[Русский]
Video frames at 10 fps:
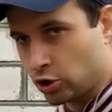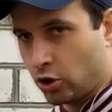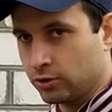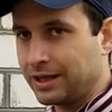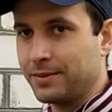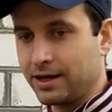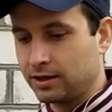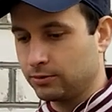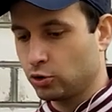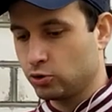Зато на
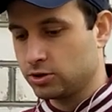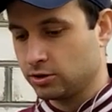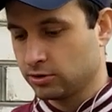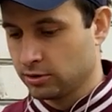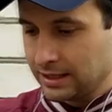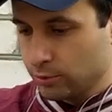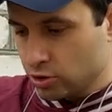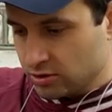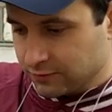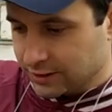мягком грунте она
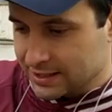будет